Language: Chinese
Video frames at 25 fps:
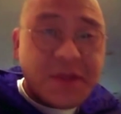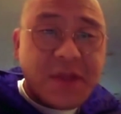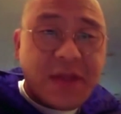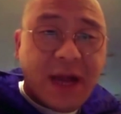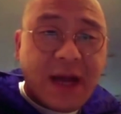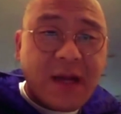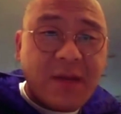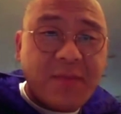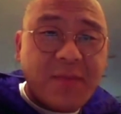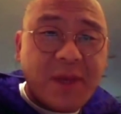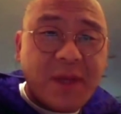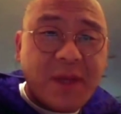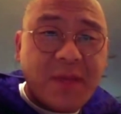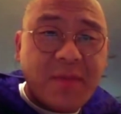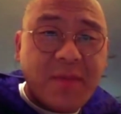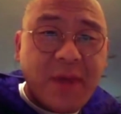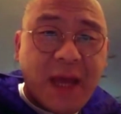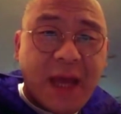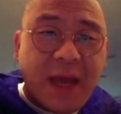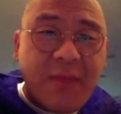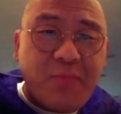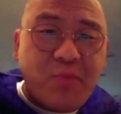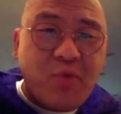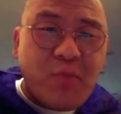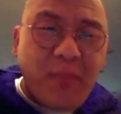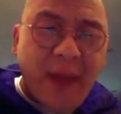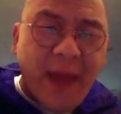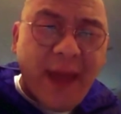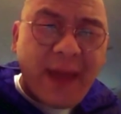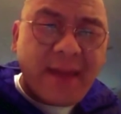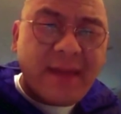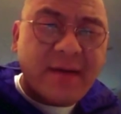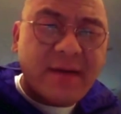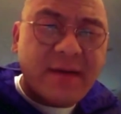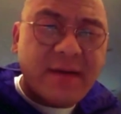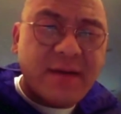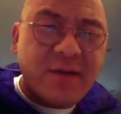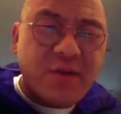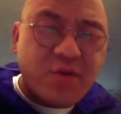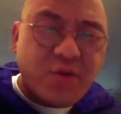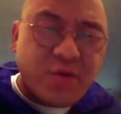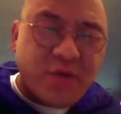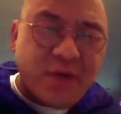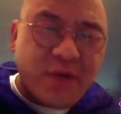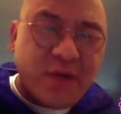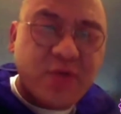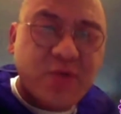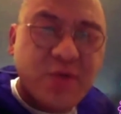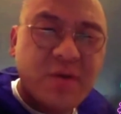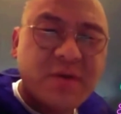拿着比特币还不卖的人，就
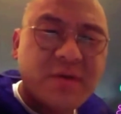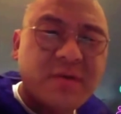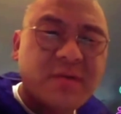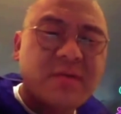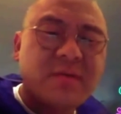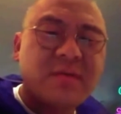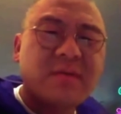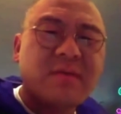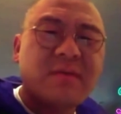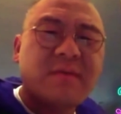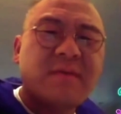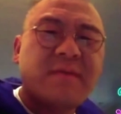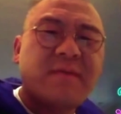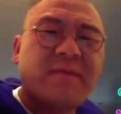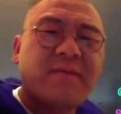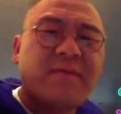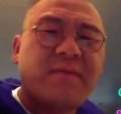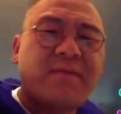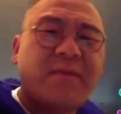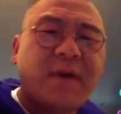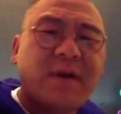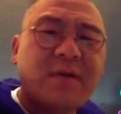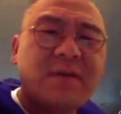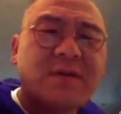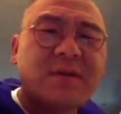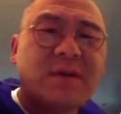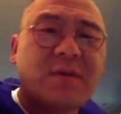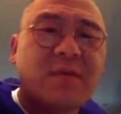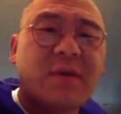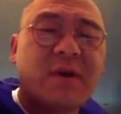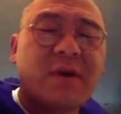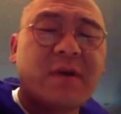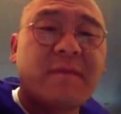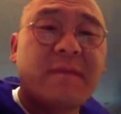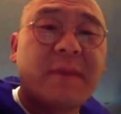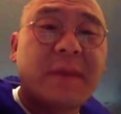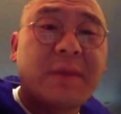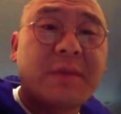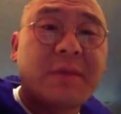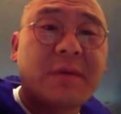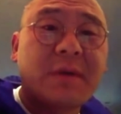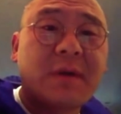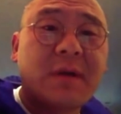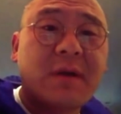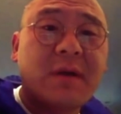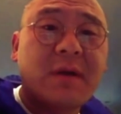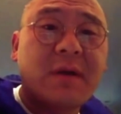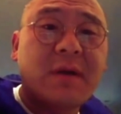是一群疯子，我认为就是